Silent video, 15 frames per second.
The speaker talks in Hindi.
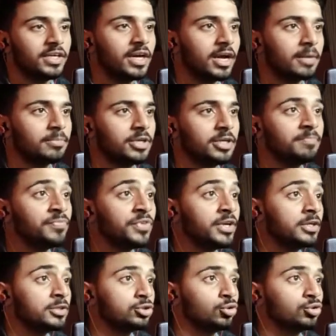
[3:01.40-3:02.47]
की यार अपनी
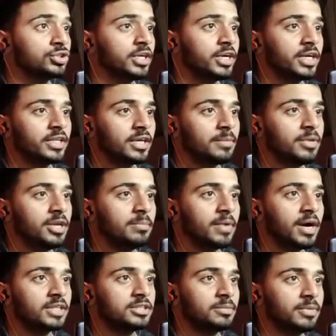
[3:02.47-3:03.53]
तो उसने कहा था कि मेरी
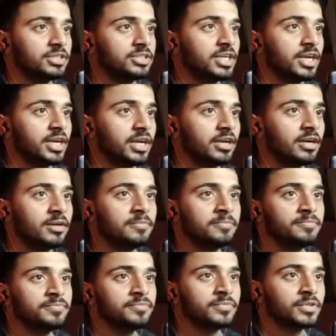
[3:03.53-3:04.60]
माँ से बच के रहना
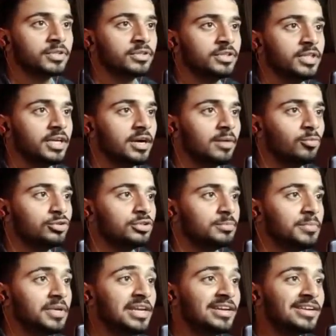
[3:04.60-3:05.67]
देखा मुझे
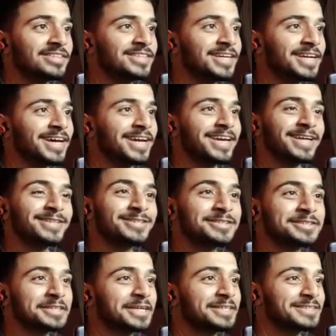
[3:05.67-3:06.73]
मेरी नज़र यार कैसे
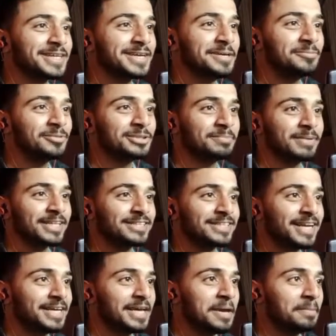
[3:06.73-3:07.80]
तेज़ गई मुझे पता
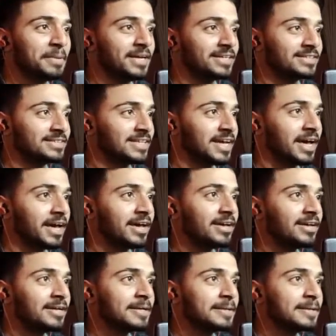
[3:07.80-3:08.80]
चला यहीं पर ही रस्ता है